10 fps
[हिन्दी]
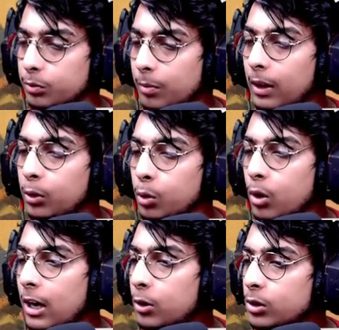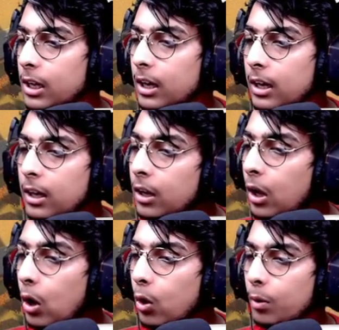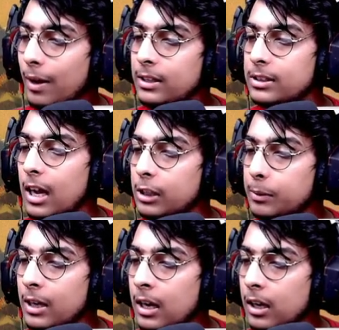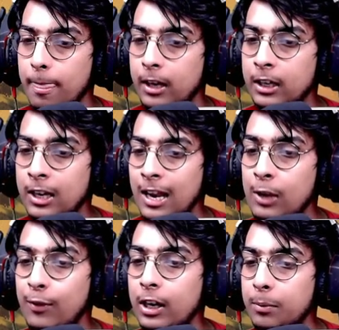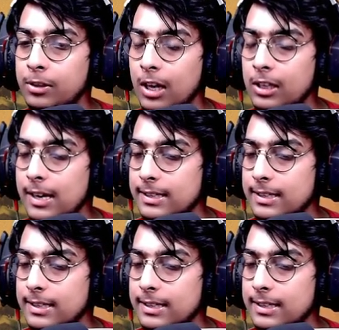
भाई दोनों राइनो चले गए और भाई साथ में ना इंडियन एलिफेंट भी शायद रह